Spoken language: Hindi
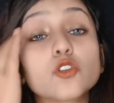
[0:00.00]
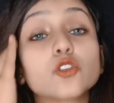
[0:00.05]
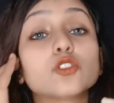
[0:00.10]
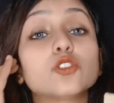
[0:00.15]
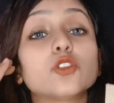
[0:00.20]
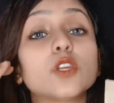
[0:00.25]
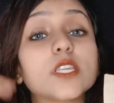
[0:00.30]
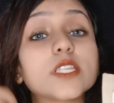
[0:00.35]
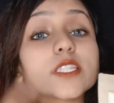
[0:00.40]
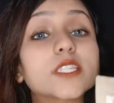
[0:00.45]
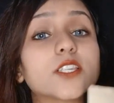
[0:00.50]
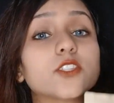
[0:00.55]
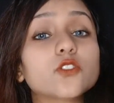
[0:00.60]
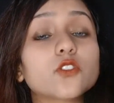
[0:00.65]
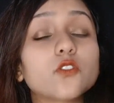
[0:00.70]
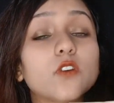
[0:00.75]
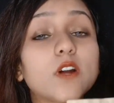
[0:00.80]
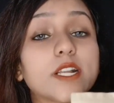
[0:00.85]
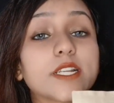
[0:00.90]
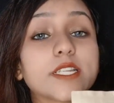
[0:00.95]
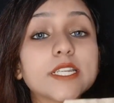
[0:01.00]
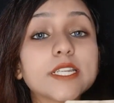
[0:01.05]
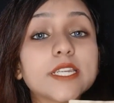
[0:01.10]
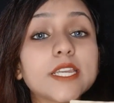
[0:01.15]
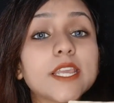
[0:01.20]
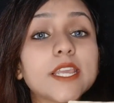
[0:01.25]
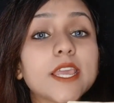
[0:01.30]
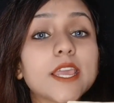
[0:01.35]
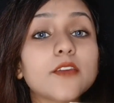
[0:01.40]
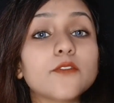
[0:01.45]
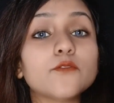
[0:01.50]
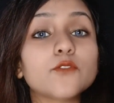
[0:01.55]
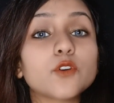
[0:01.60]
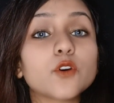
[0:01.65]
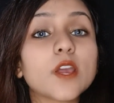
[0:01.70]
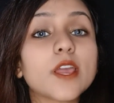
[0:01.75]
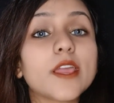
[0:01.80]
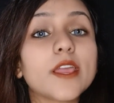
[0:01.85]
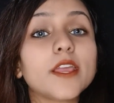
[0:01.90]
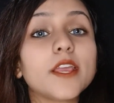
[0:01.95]
तो इसकी जो क्वांटिटी है वो
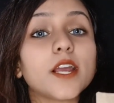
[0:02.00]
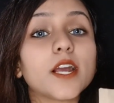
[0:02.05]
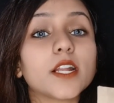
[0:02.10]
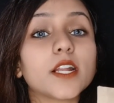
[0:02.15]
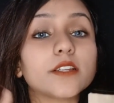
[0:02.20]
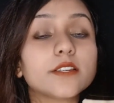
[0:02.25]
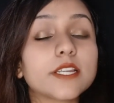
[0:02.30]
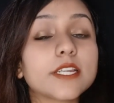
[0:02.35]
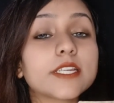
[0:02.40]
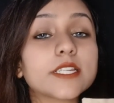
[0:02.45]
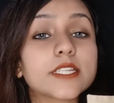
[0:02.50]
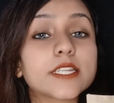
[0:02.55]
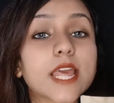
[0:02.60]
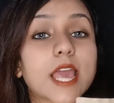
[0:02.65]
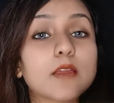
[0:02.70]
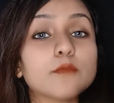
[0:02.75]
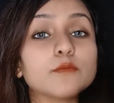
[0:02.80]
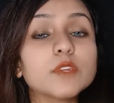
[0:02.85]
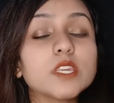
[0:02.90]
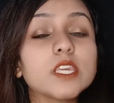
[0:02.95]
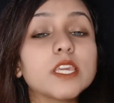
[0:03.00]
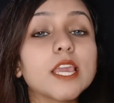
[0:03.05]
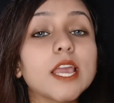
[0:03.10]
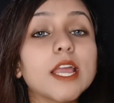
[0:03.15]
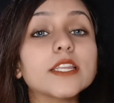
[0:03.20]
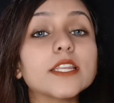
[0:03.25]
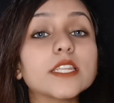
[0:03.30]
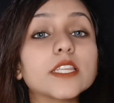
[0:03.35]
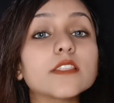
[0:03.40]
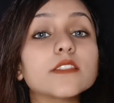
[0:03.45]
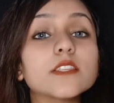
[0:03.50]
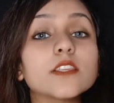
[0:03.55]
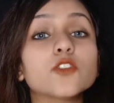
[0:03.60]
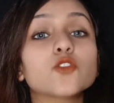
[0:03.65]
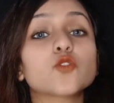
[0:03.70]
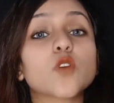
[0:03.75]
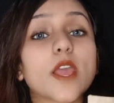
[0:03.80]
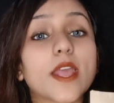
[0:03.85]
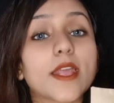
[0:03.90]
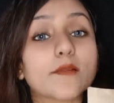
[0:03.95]
है हंड्रेड ग्राम की एंड इसकी
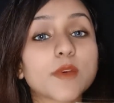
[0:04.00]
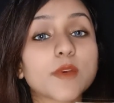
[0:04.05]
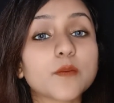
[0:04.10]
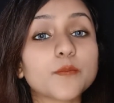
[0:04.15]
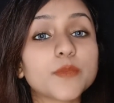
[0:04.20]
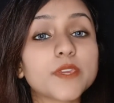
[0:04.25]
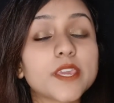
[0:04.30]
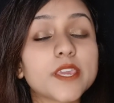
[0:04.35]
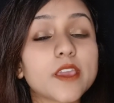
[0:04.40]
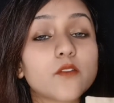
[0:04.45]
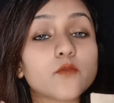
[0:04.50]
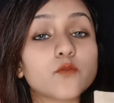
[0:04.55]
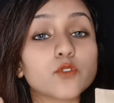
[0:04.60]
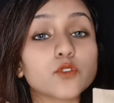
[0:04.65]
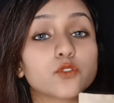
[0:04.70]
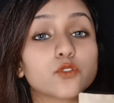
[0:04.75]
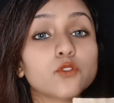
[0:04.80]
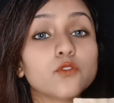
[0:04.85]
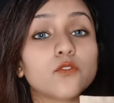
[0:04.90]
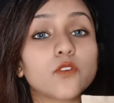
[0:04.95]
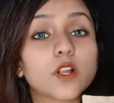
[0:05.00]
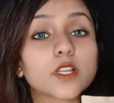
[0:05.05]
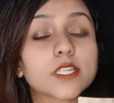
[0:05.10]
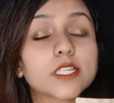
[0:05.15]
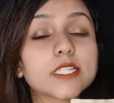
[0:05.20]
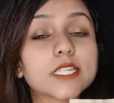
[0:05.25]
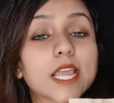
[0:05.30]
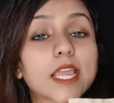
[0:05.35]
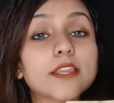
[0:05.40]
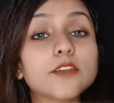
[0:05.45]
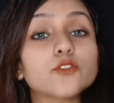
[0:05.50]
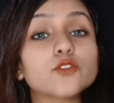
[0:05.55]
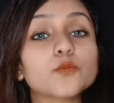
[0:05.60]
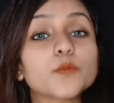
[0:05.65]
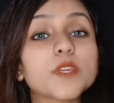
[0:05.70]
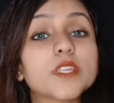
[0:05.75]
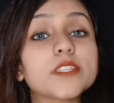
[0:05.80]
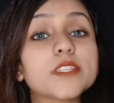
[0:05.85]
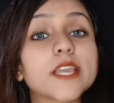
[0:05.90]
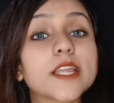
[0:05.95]
जो एम है वो टू फोर्टी नाइन
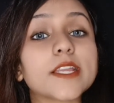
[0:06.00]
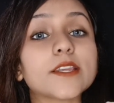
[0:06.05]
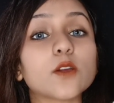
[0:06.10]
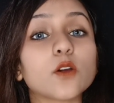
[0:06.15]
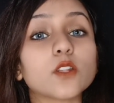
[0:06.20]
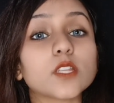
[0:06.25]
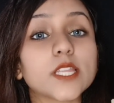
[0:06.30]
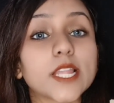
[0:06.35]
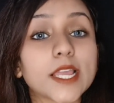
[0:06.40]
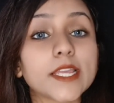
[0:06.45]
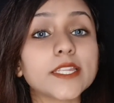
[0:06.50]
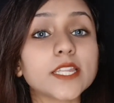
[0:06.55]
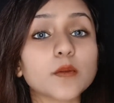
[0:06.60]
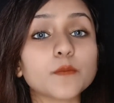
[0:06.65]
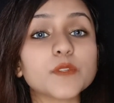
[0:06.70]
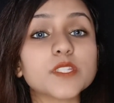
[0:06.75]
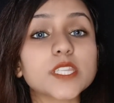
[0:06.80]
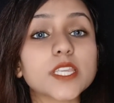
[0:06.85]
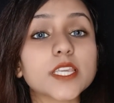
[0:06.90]
रुपीज़ है एंड ऑनलाइन आप इसे